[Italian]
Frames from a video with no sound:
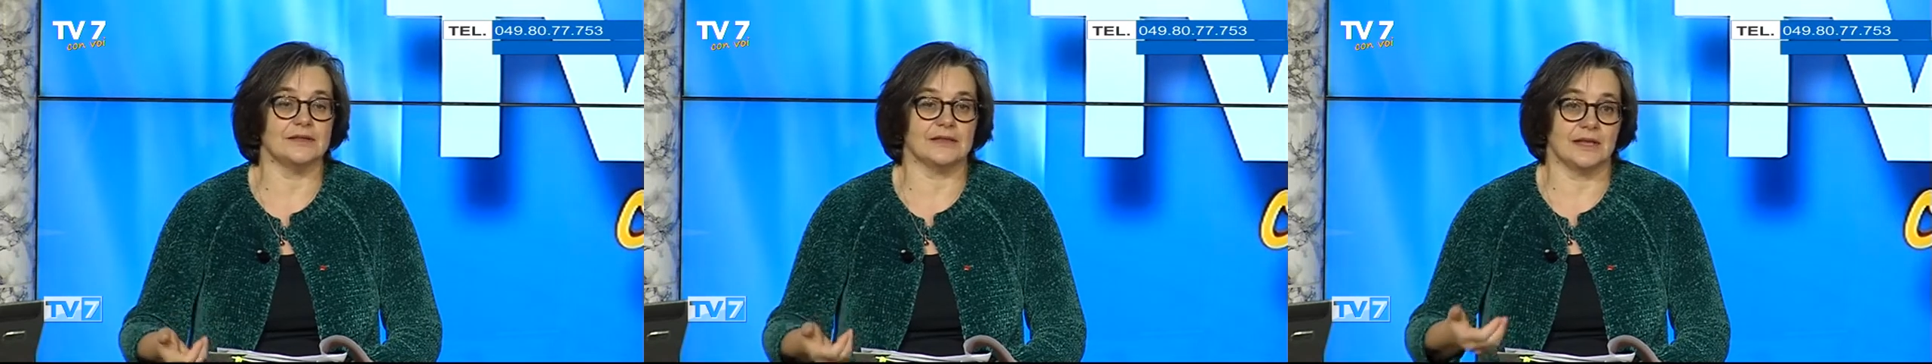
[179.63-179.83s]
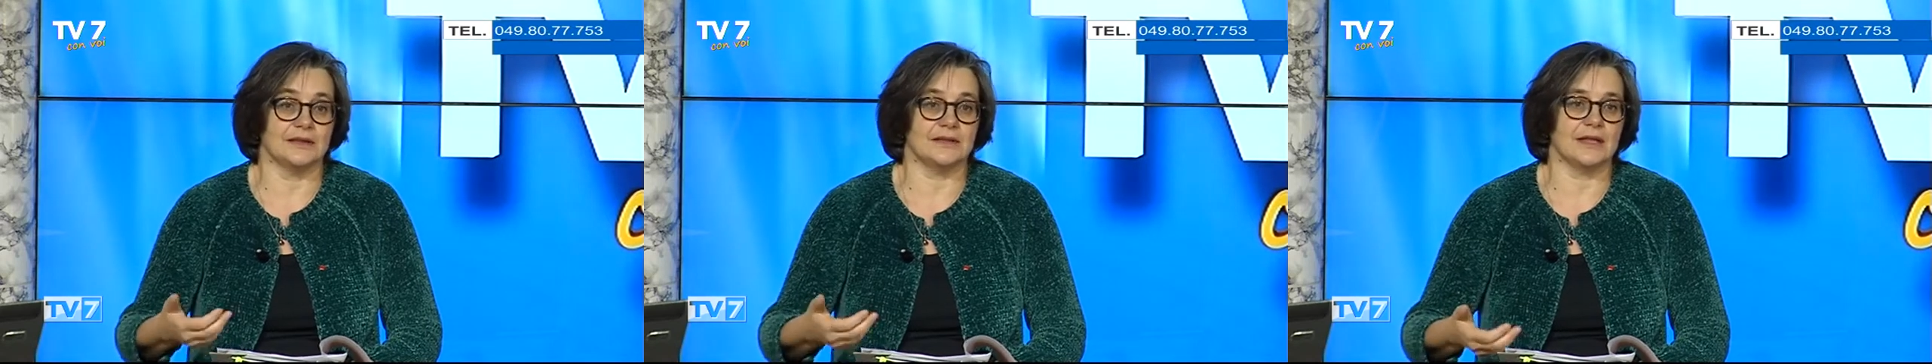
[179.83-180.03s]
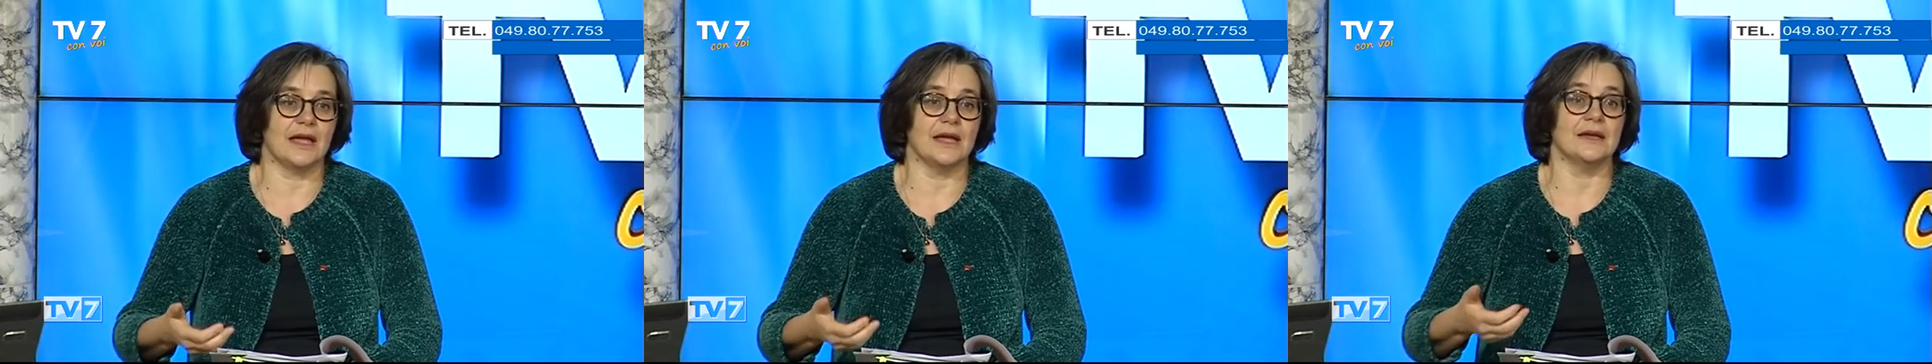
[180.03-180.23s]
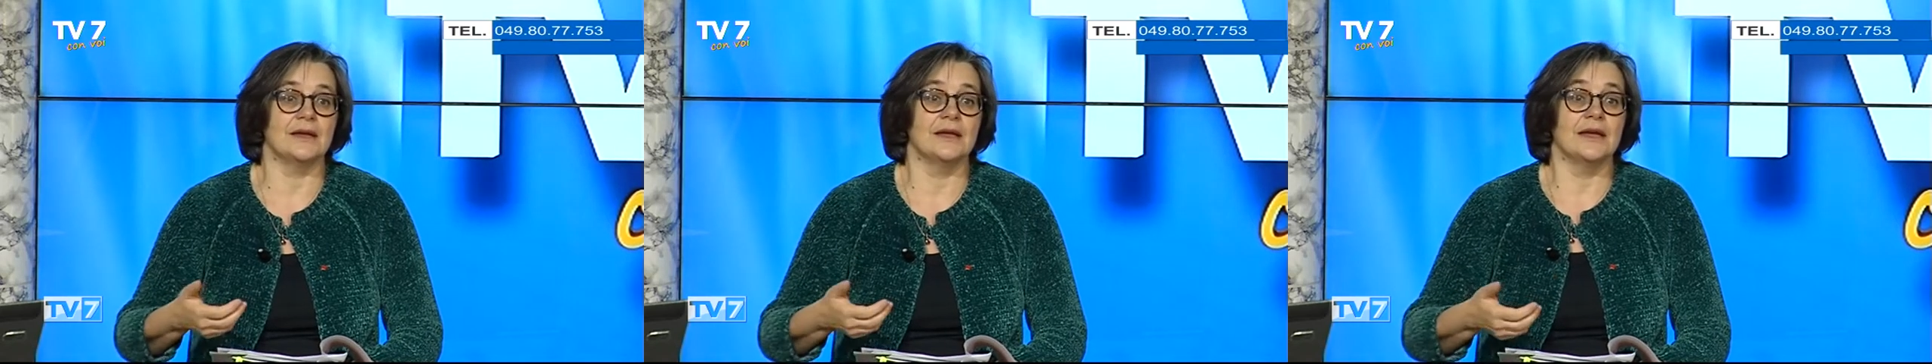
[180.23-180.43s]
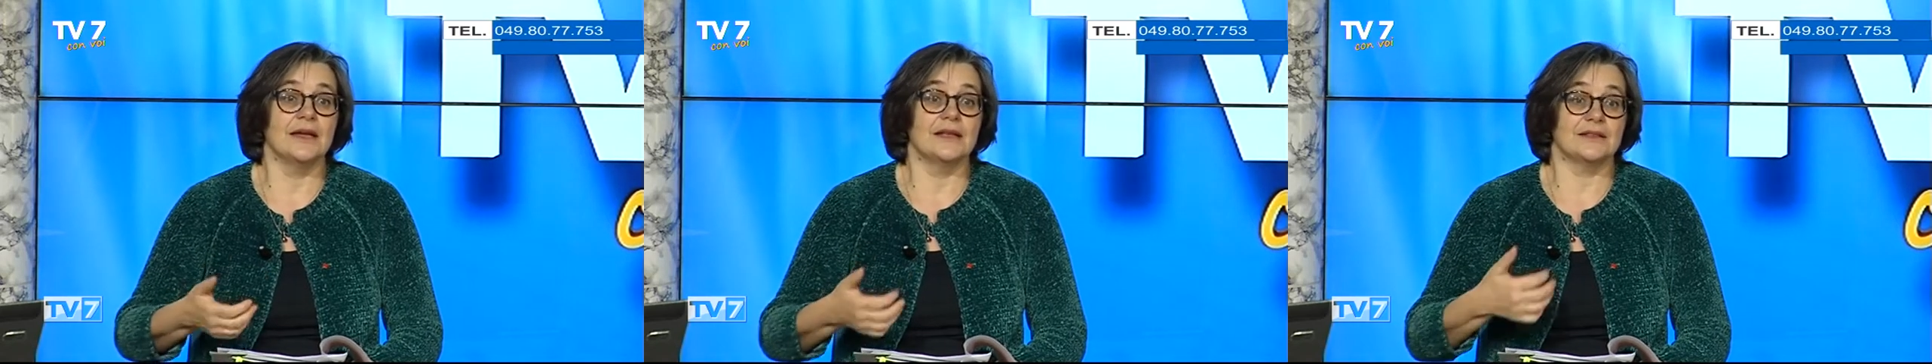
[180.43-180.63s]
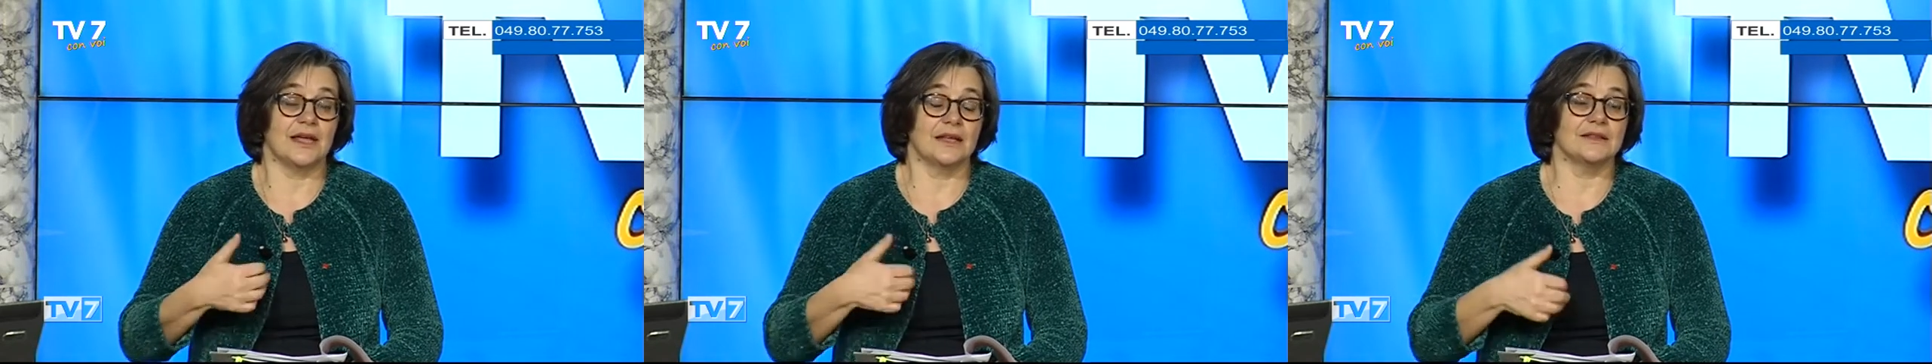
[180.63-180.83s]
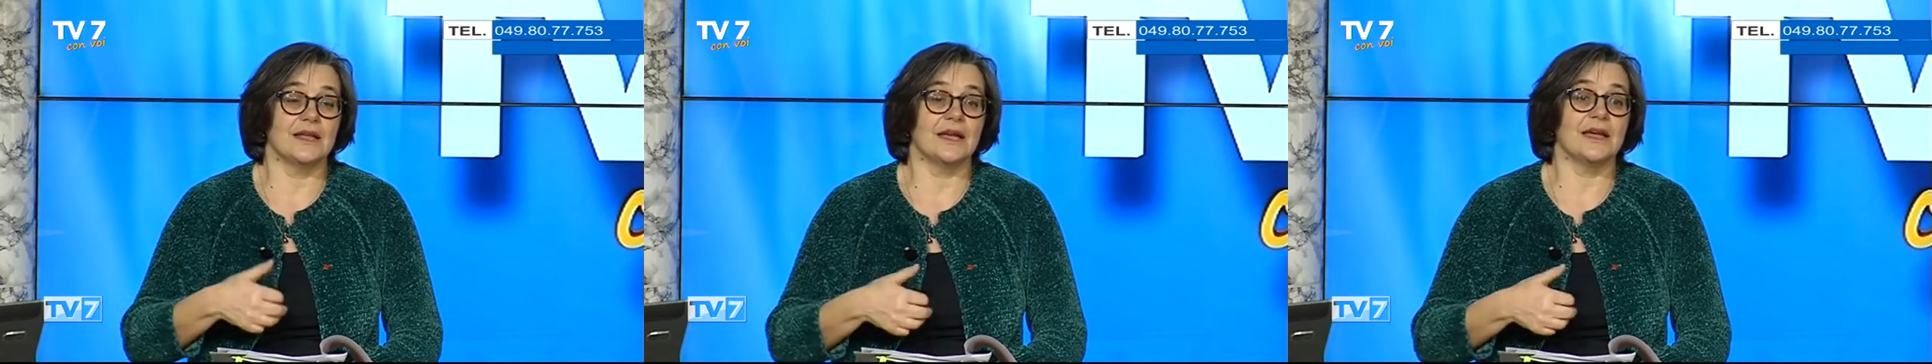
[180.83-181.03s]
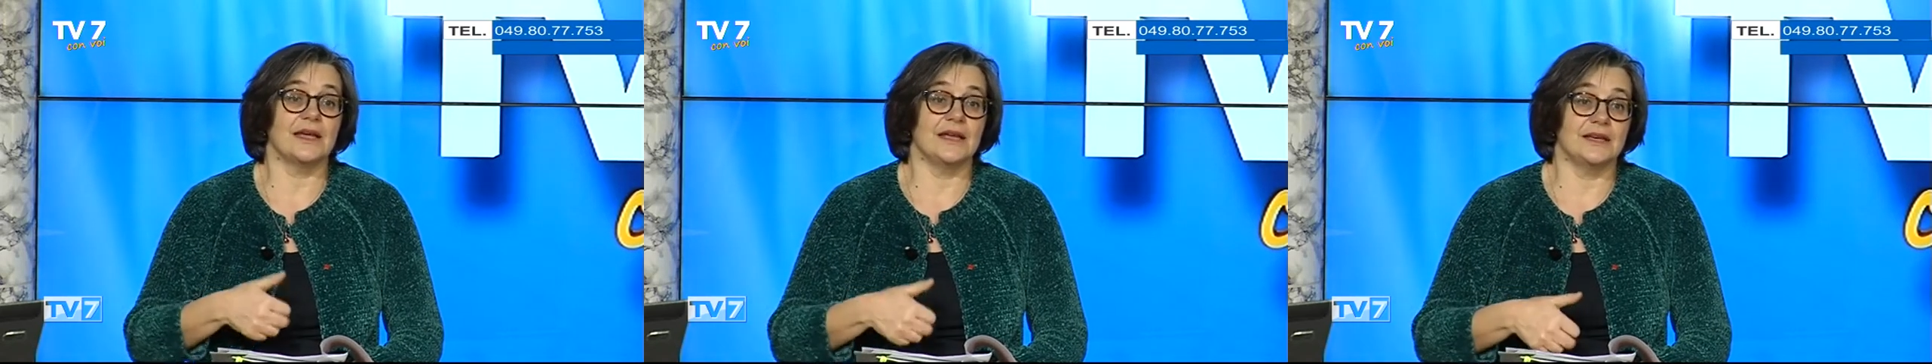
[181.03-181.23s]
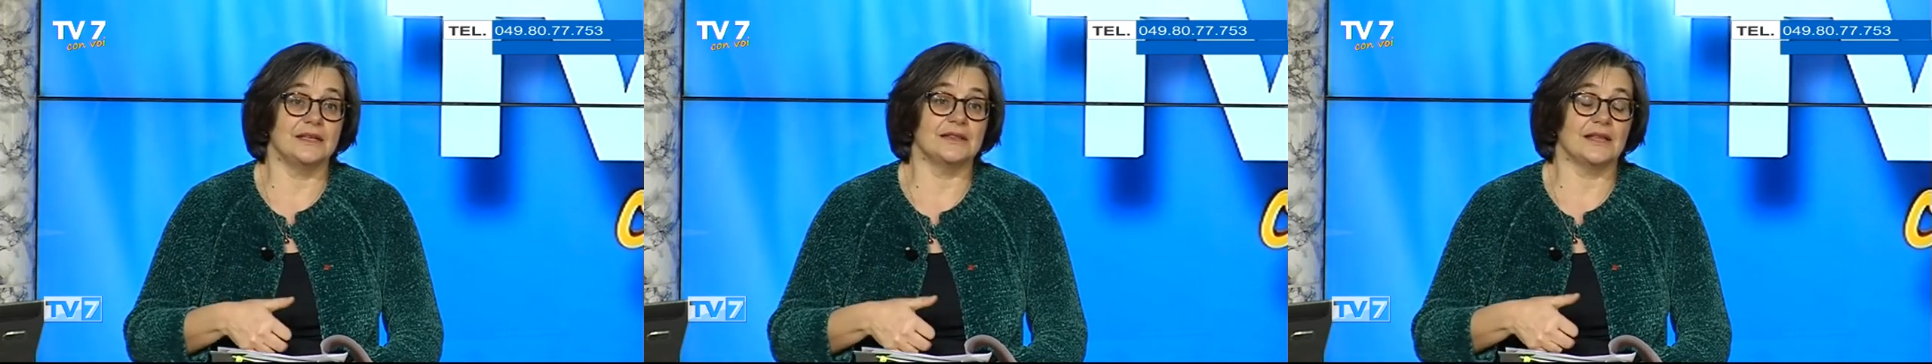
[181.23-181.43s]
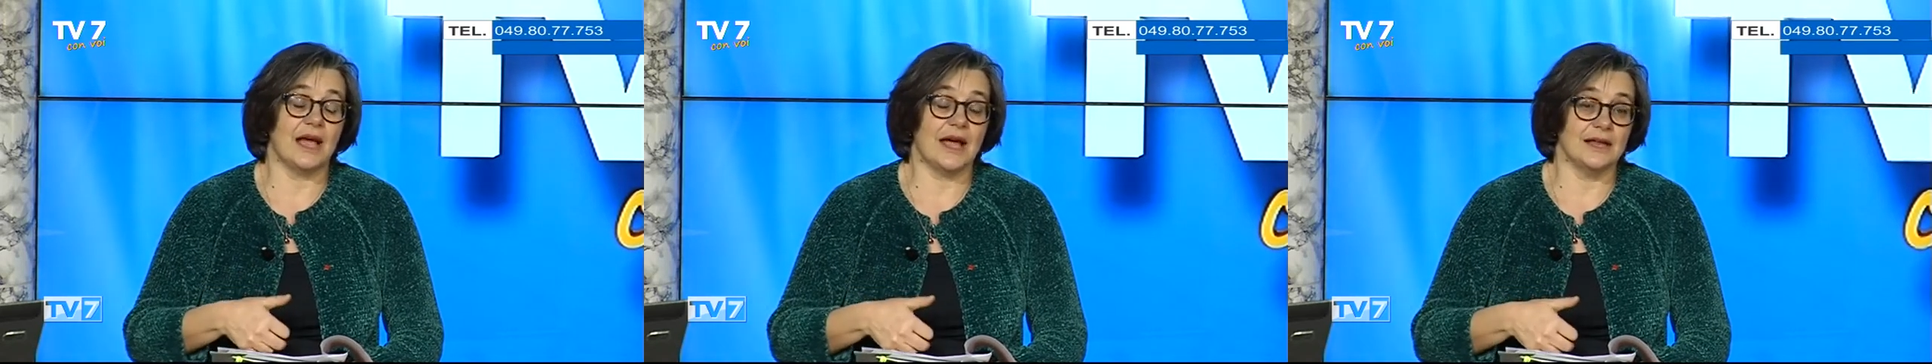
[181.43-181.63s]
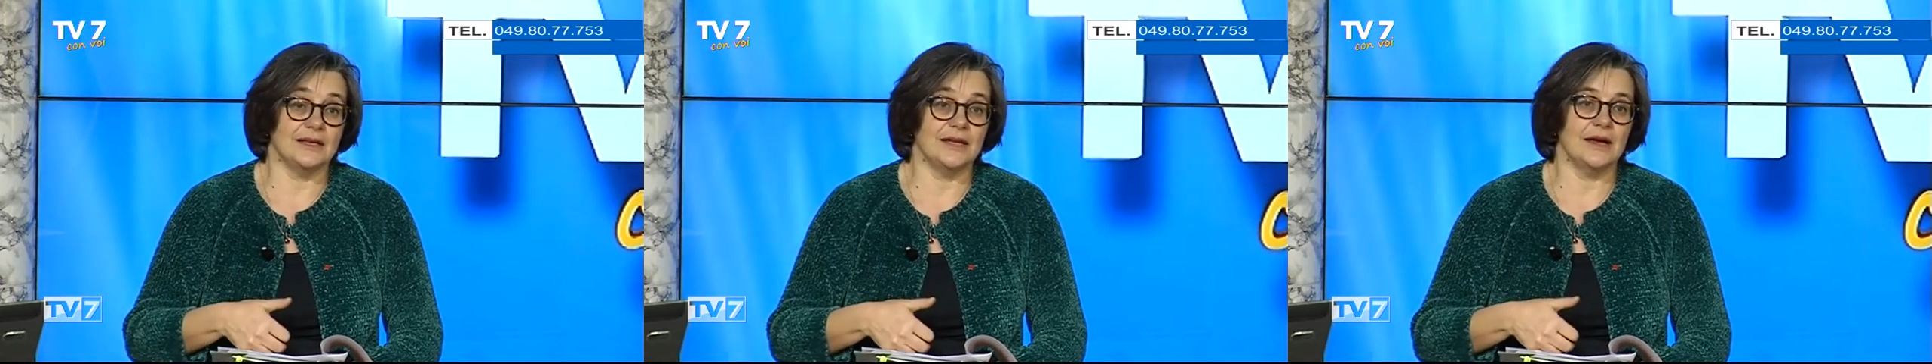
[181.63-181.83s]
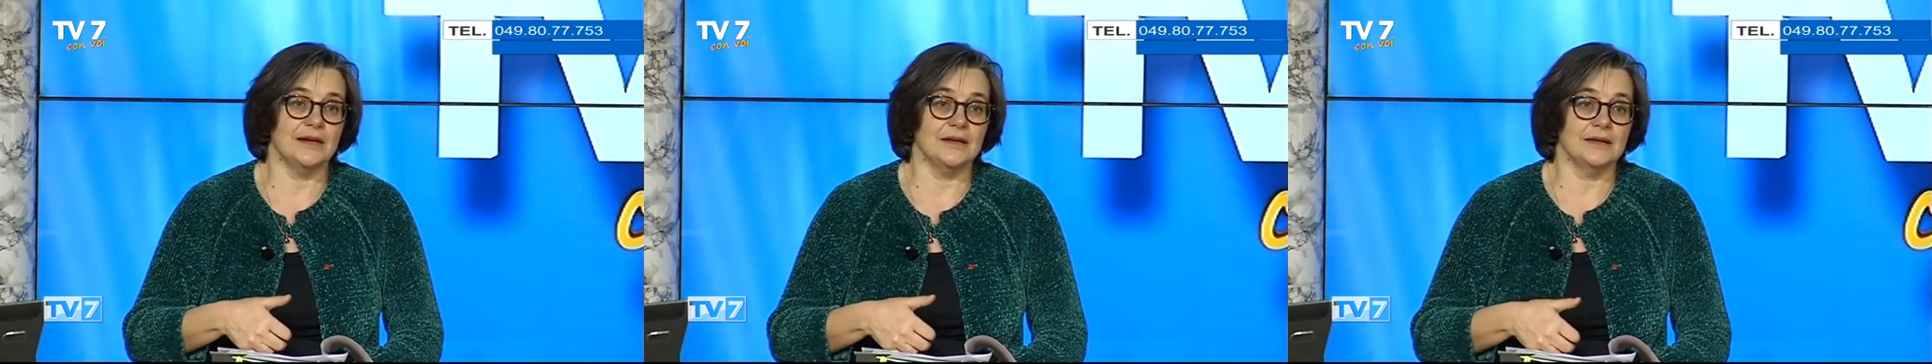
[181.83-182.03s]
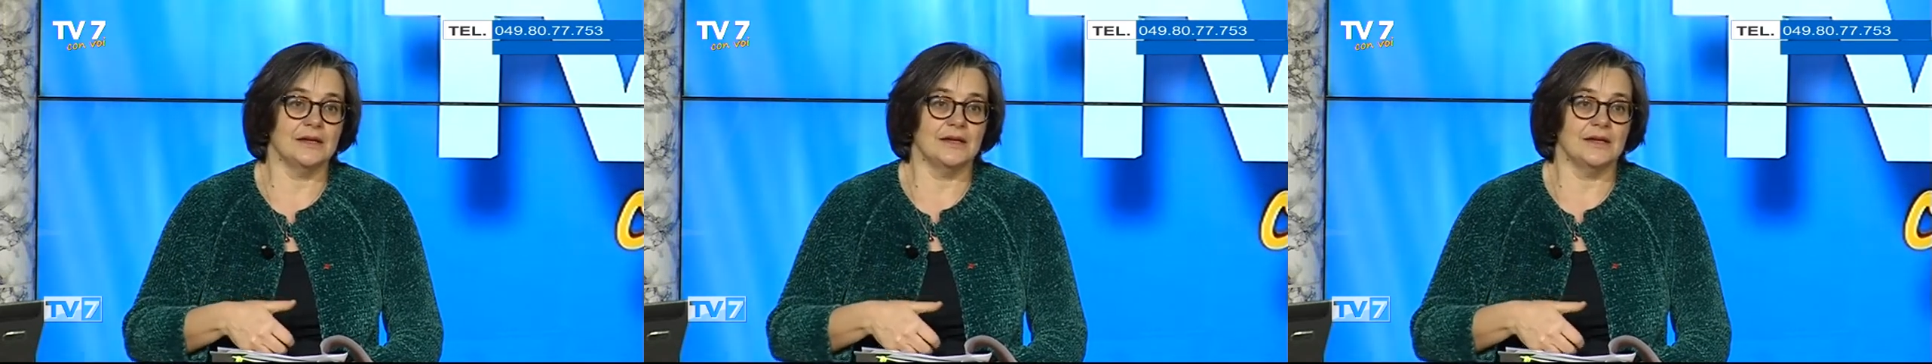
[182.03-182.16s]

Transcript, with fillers: E nessuno controlla. Tant'è che l'Italia